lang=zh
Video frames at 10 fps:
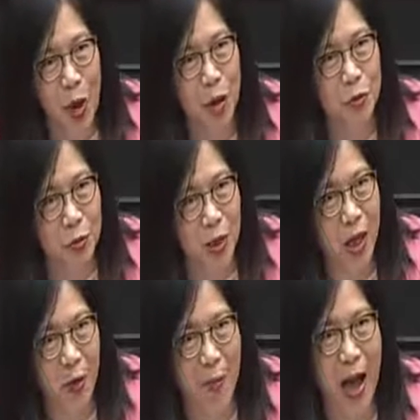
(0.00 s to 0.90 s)
多
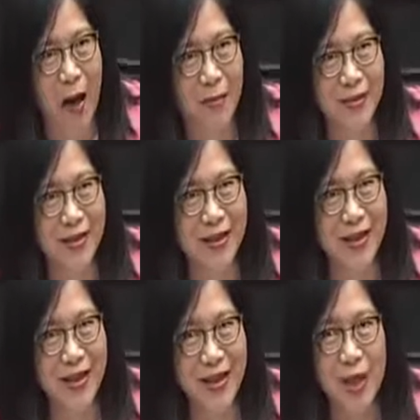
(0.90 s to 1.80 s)
如牛毛。
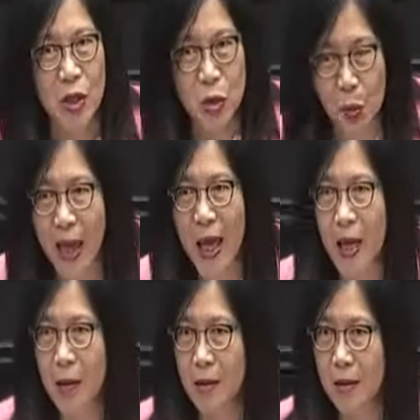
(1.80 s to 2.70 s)
所
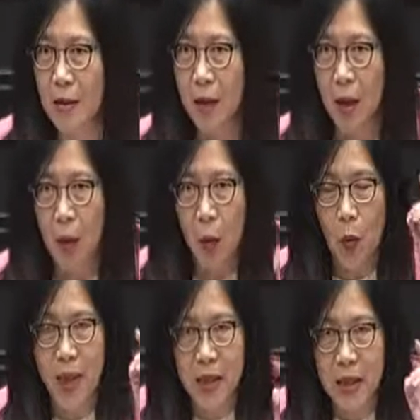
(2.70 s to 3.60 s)
以，
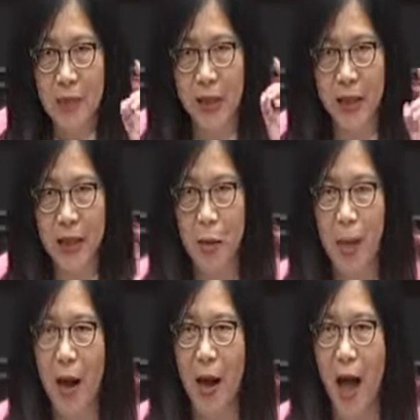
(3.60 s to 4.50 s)
我跟社会大
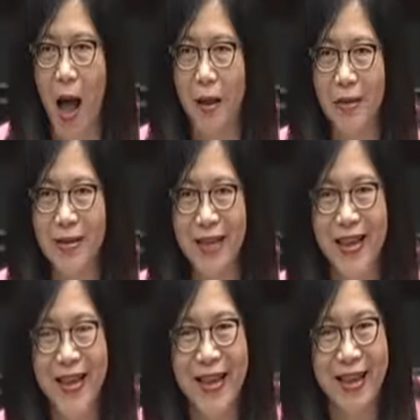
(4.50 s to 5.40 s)
众报告。
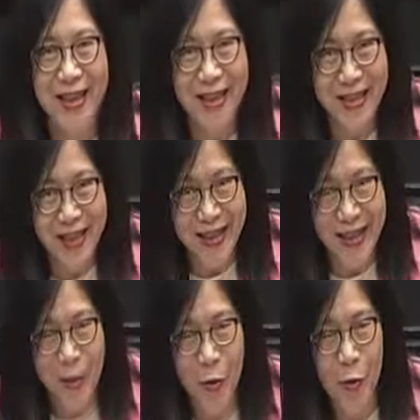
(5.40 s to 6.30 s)

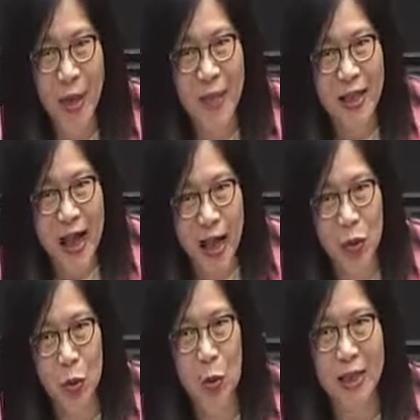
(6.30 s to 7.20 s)
国民
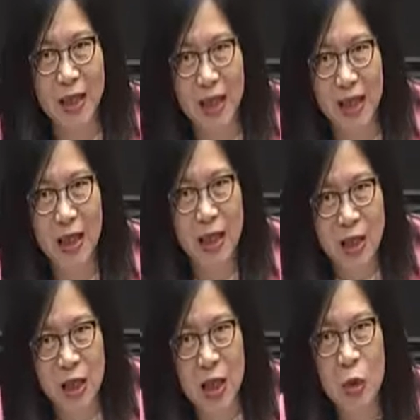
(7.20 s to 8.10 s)
党所提
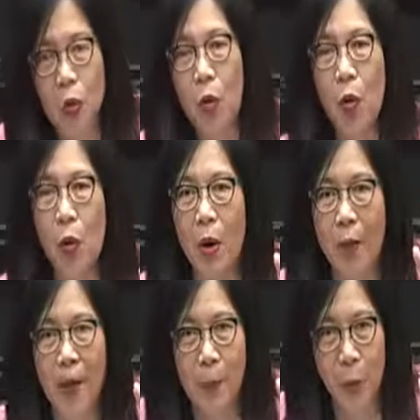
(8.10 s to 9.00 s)
的制度，
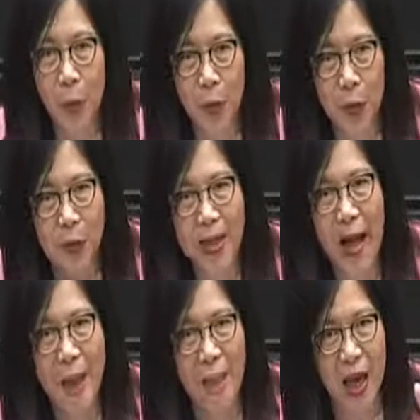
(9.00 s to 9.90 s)
我们不
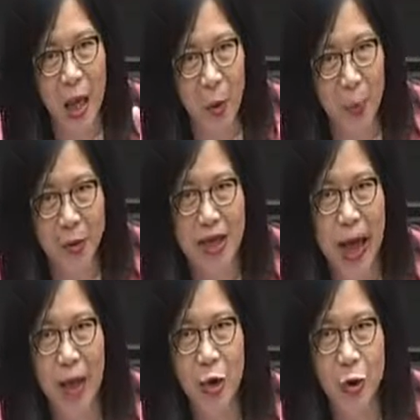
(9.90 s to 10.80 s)
但没有不
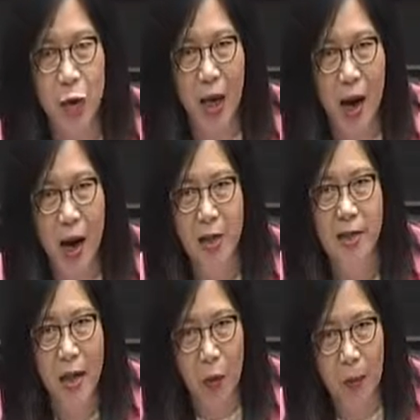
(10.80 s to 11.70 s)
采取，
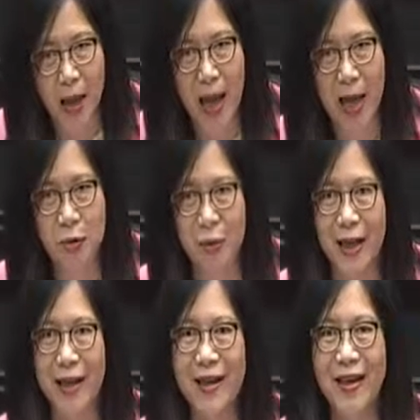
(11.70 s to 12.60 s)
而且我们纳
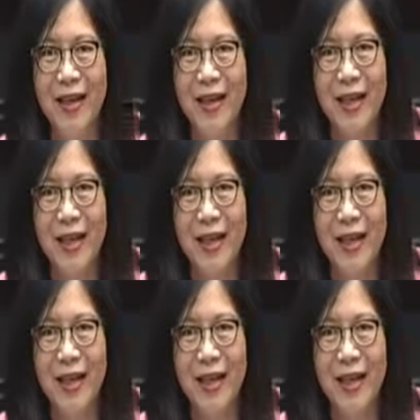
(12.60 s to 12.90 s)
入了。